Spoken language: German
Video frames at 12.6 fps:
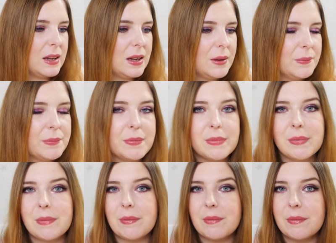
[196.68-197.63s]

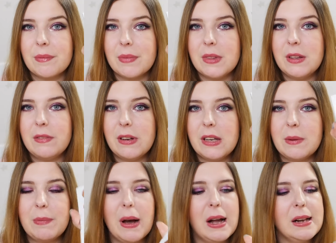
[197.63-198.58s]
Ähm, die werde
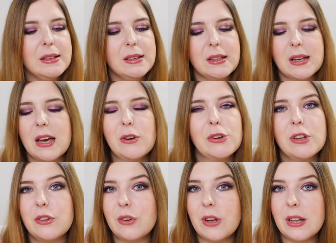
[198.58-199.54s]
ich behalten. Ich kann
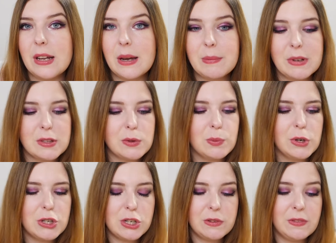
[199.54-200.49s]
euch das auch gerne einmal
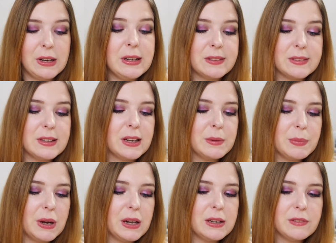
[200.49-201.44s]
swatchen, weil ich sie
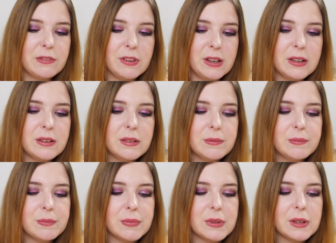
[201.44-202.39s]
halt behalten werde.
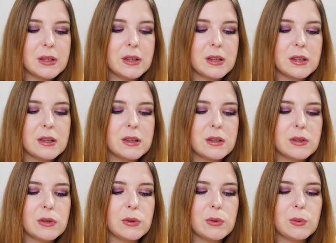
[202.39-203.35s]

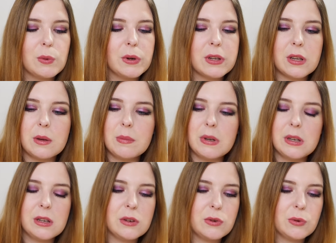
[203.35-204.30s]
So, ich gehe mal
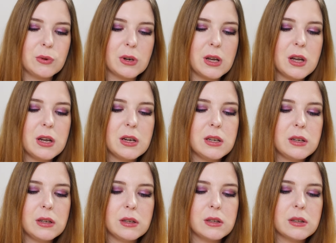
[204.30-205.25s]
in den Ton
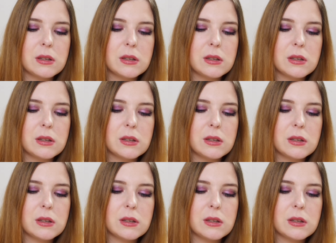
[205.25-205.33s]
rein.